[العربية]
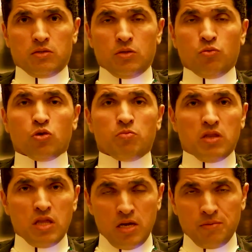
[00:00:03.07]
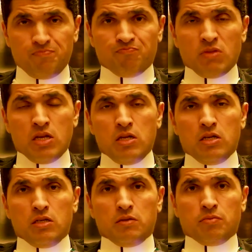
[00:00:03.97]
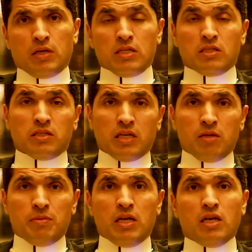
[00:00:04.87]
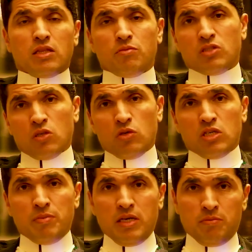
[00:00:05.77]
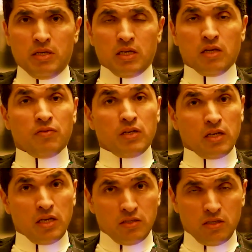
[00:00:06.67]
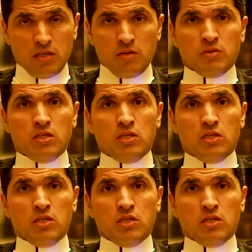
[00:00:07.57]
جمهور من ذهب خاصه نتكلم انا حتى المستوى الجماعي معنا كان فريق يهزرنا